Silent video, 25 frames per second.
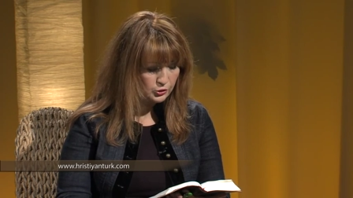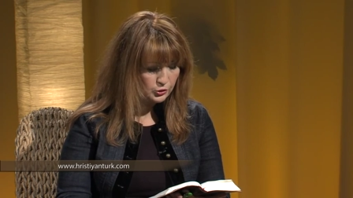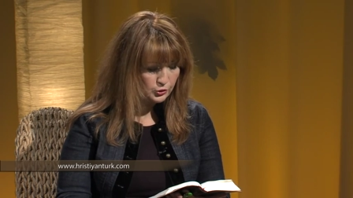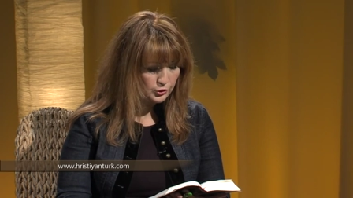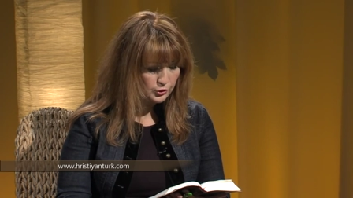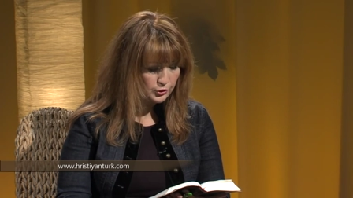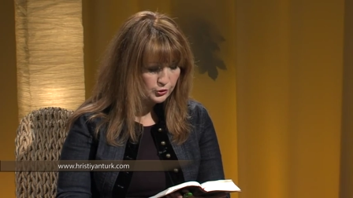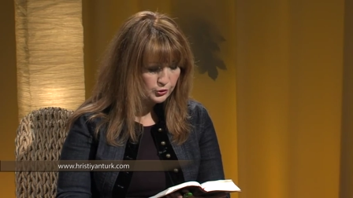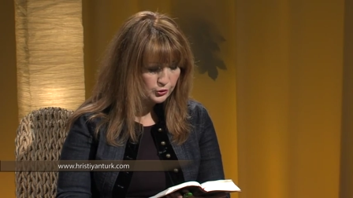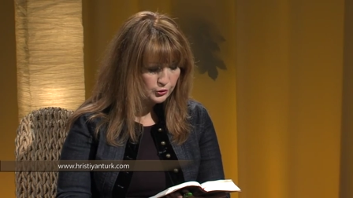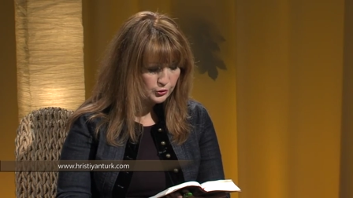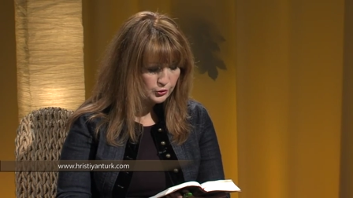
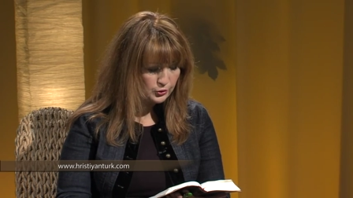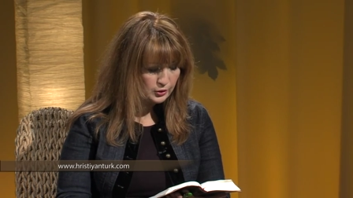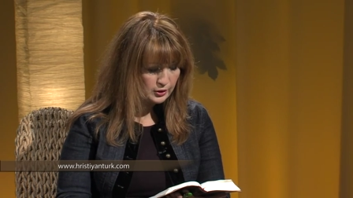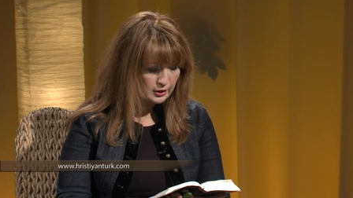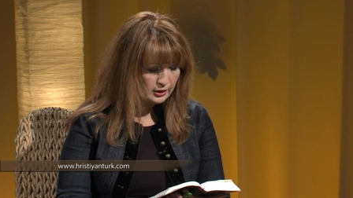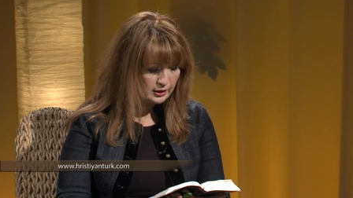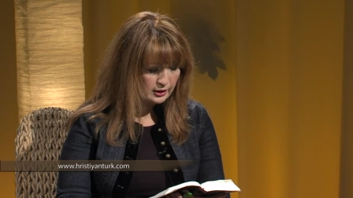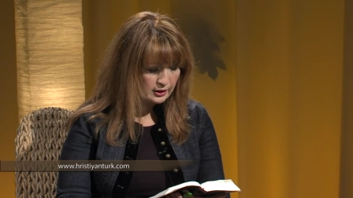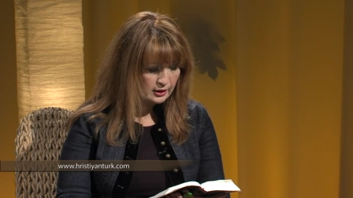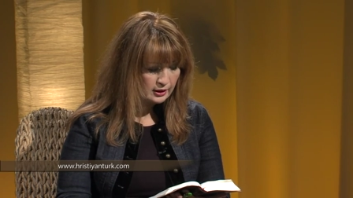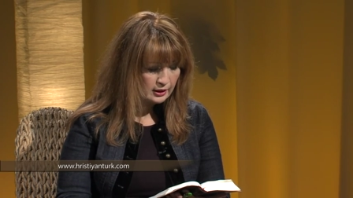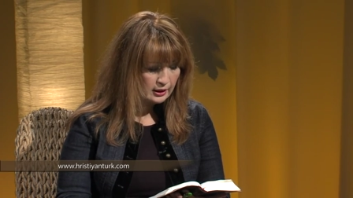Çünkü diyor
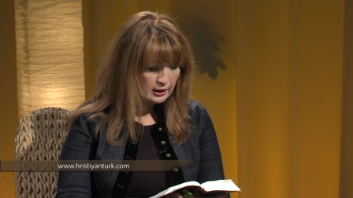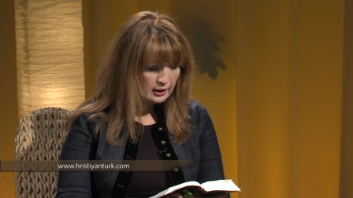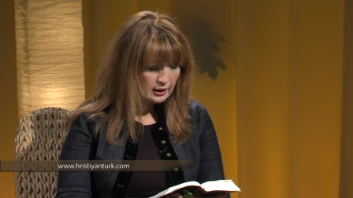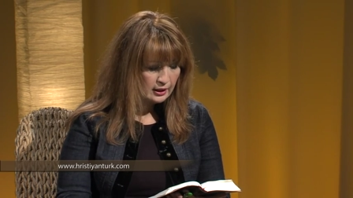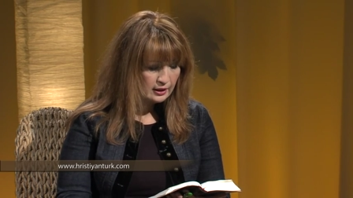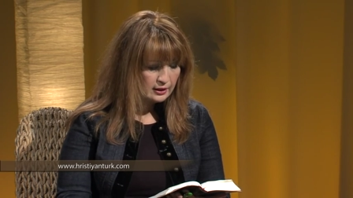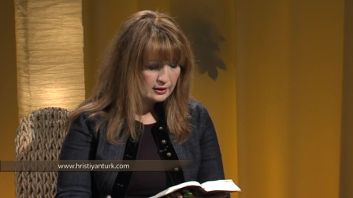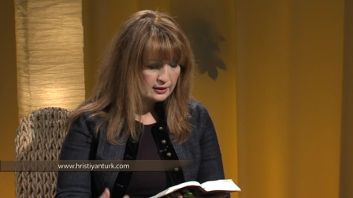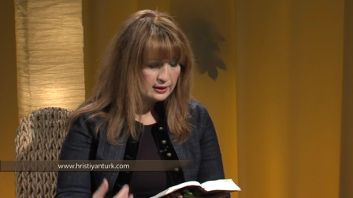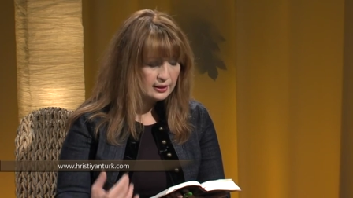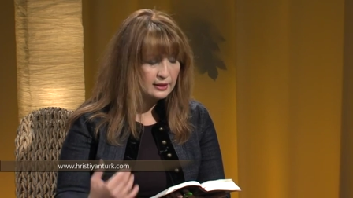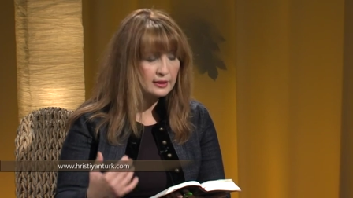ki
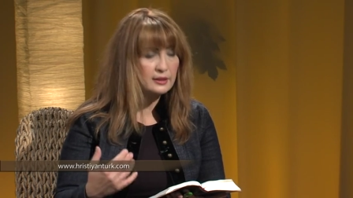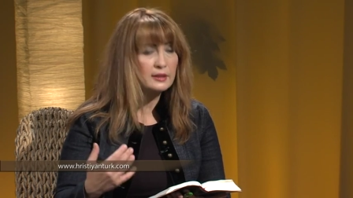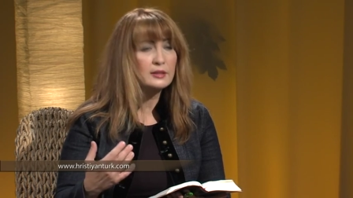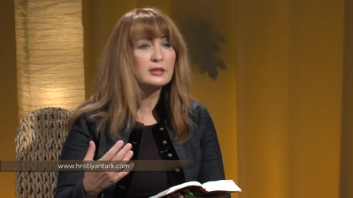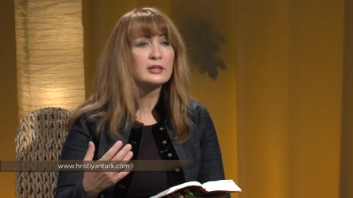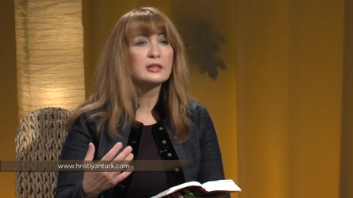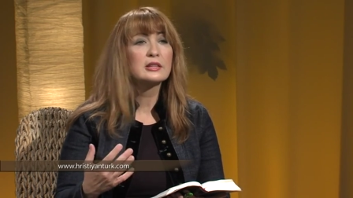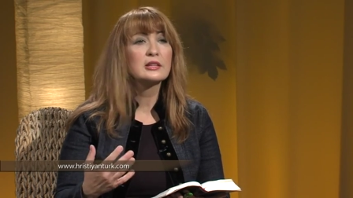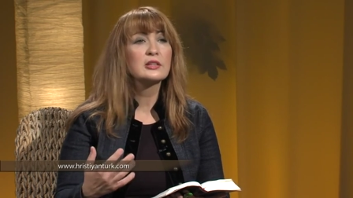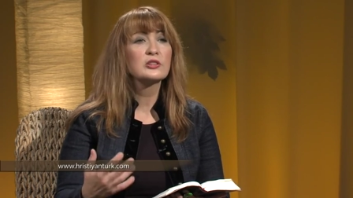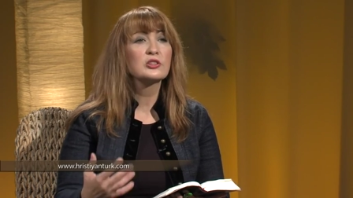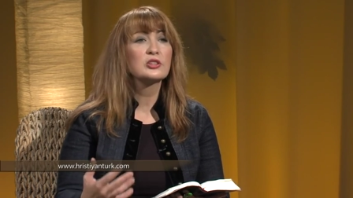sizi
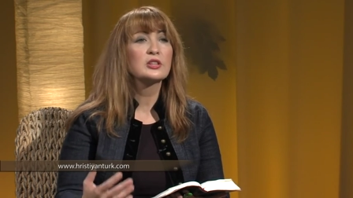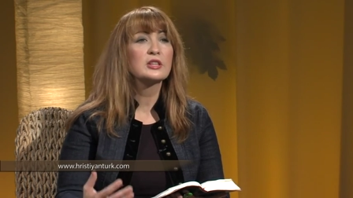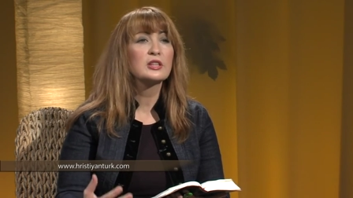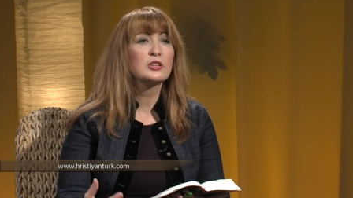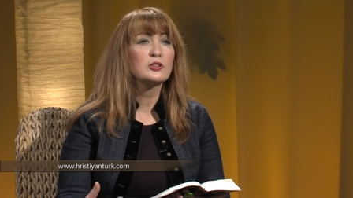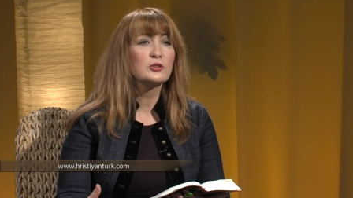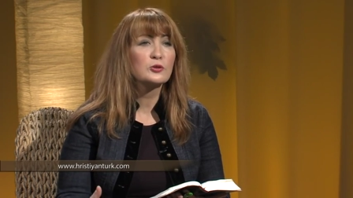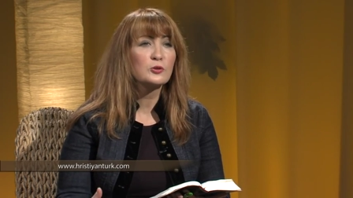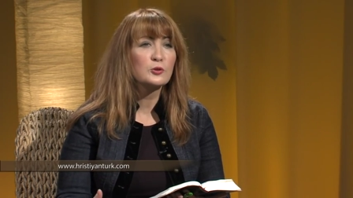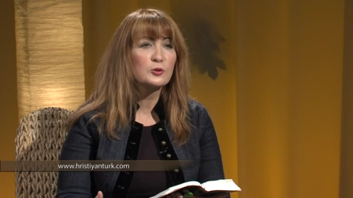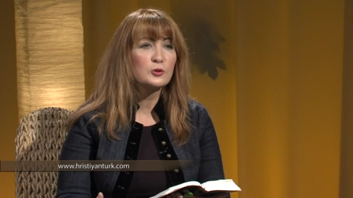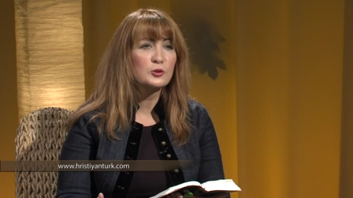
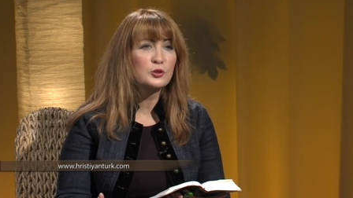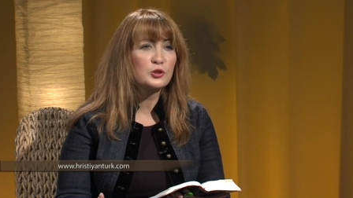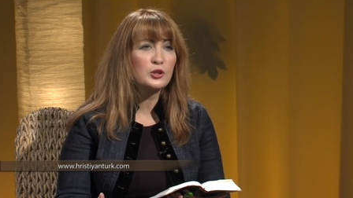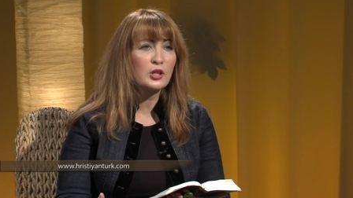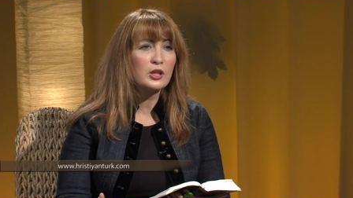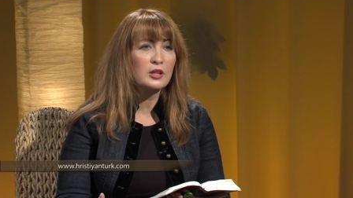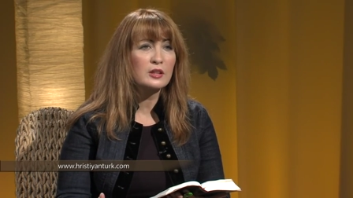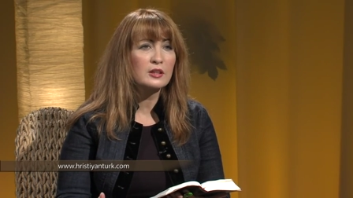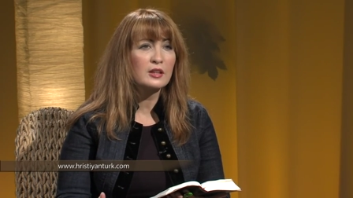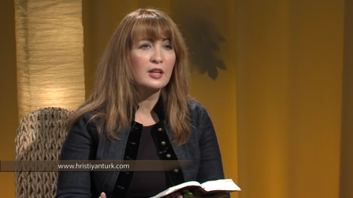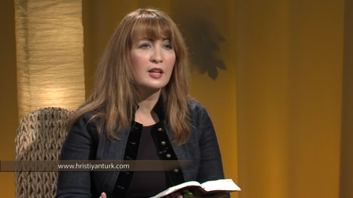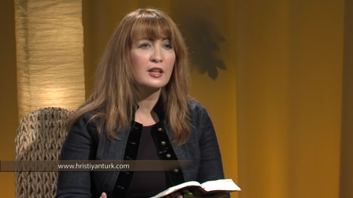sıkıntıya
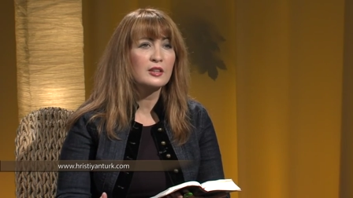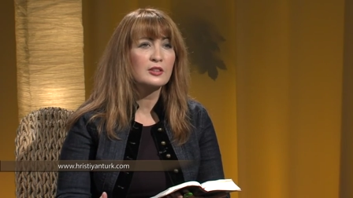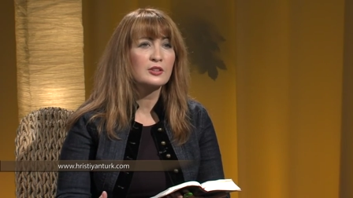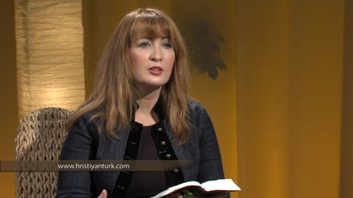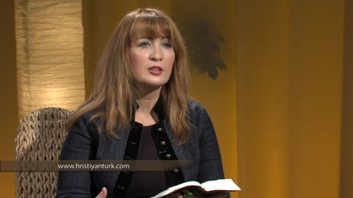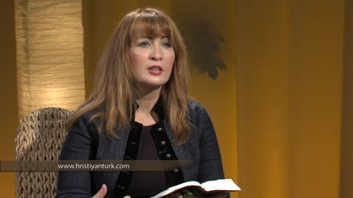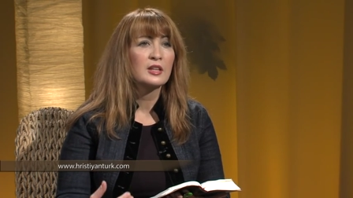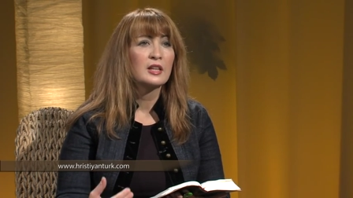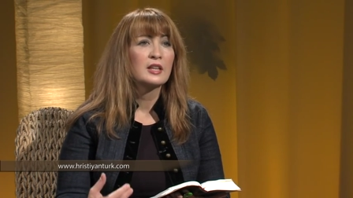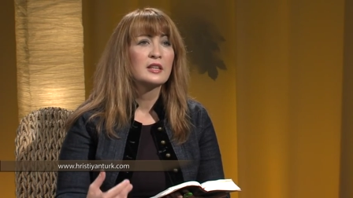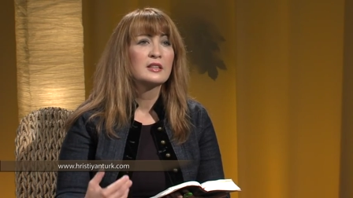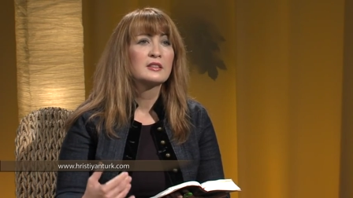
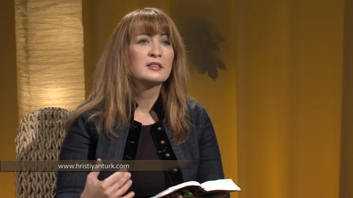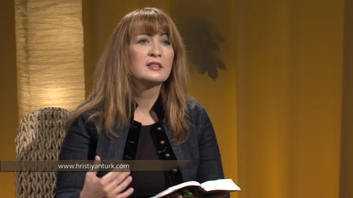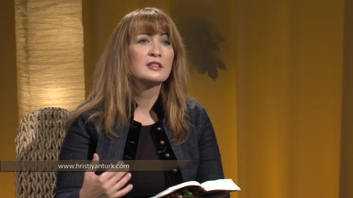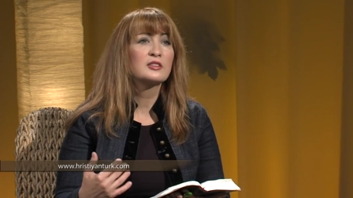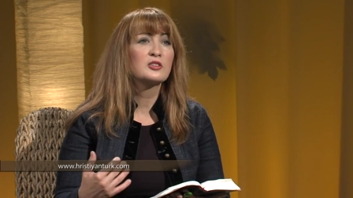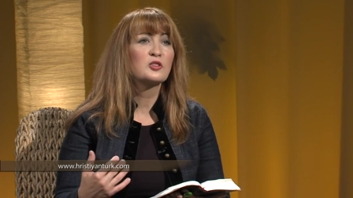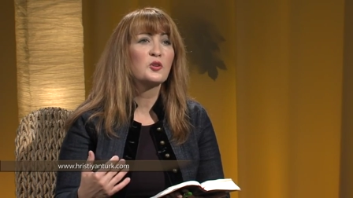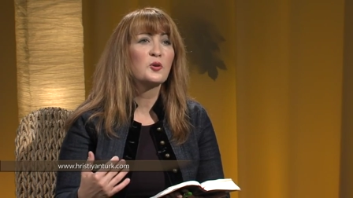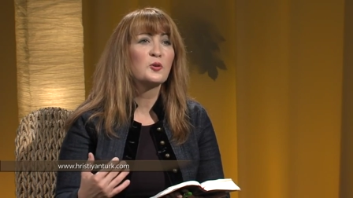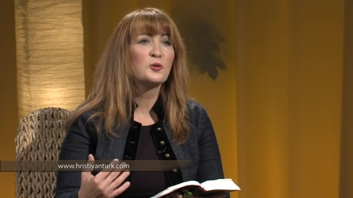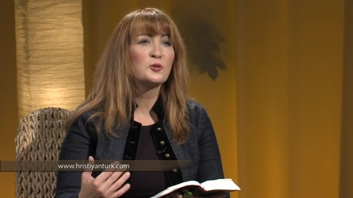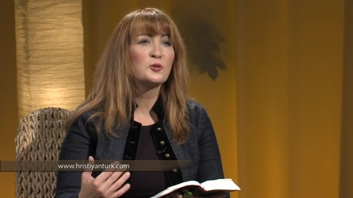sokacaklar, sizi